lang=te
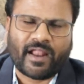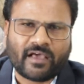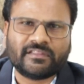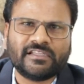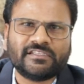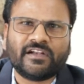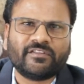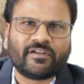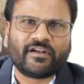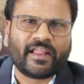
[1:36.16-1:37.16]
నాకు
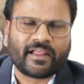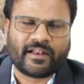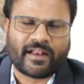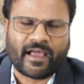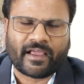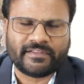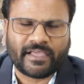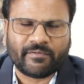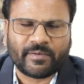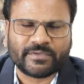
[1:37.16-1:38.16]
తెలిసినంతవరకు లేక నాకైతే
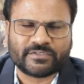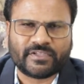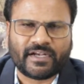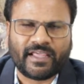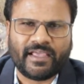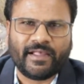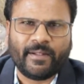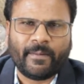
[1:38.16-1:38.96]
ఏమనిపిస్తుందంటే